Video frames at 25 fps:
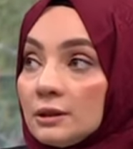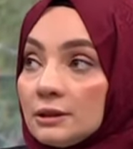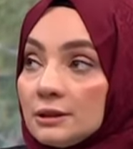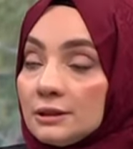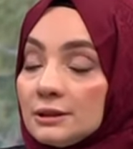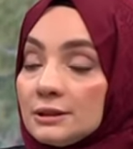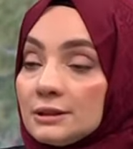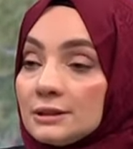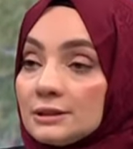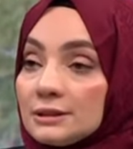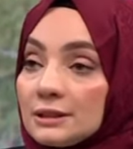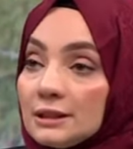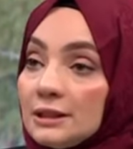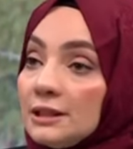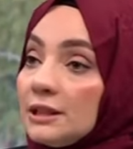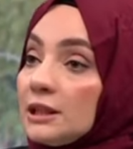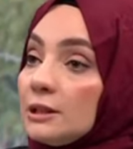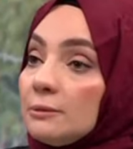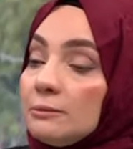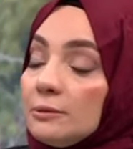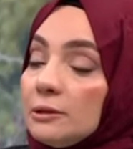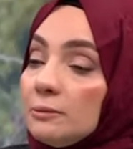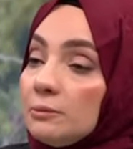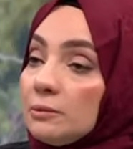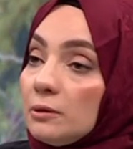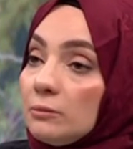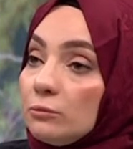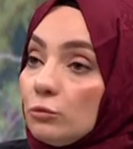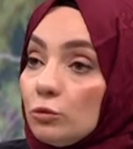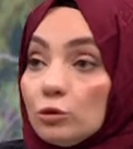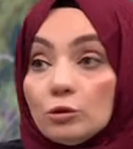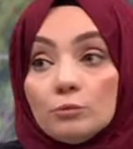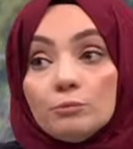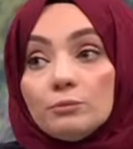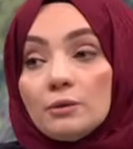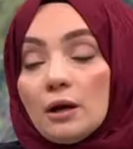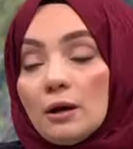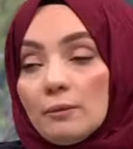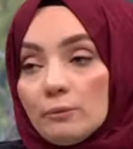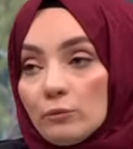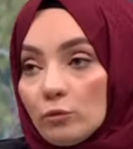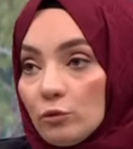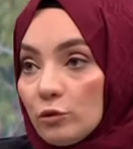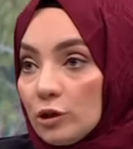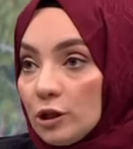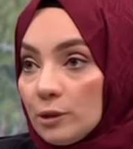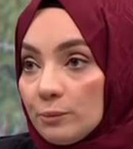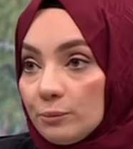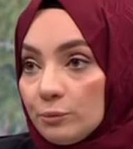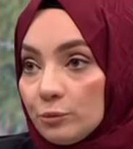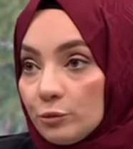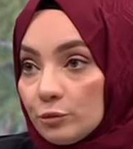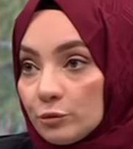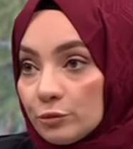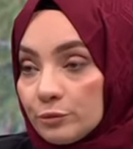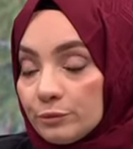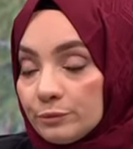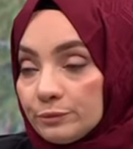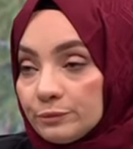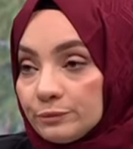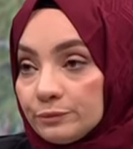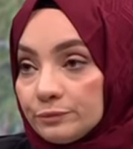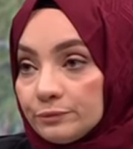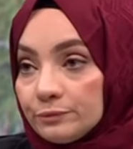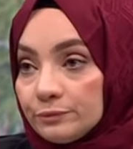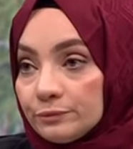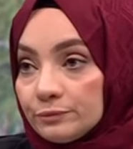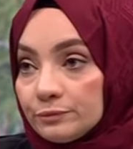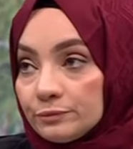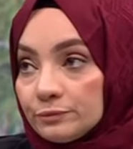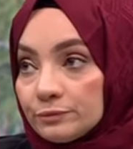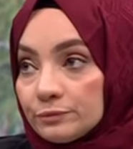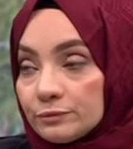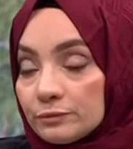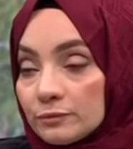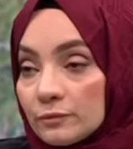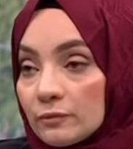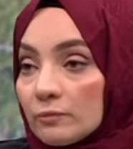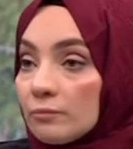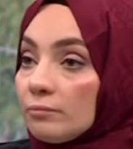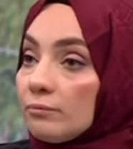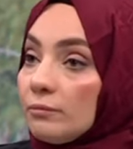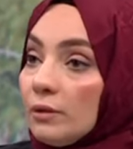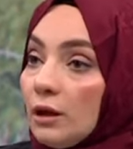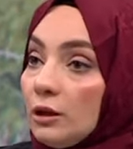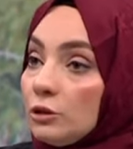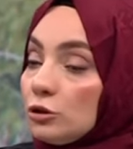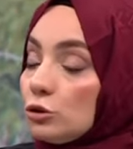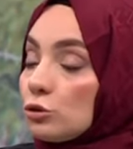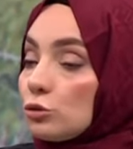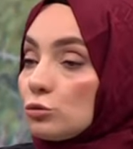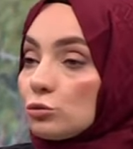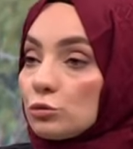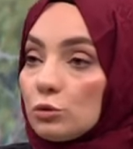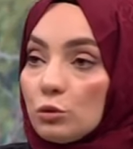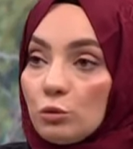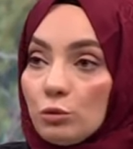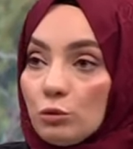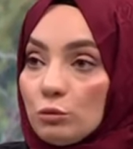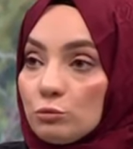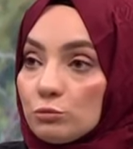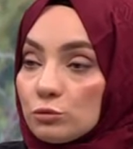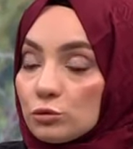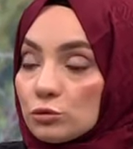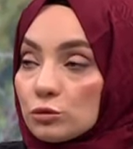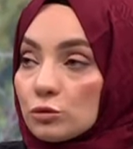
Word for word: Senin gibi yapamıyorum ben böyle yapıyorum. Bence güzel olmuş.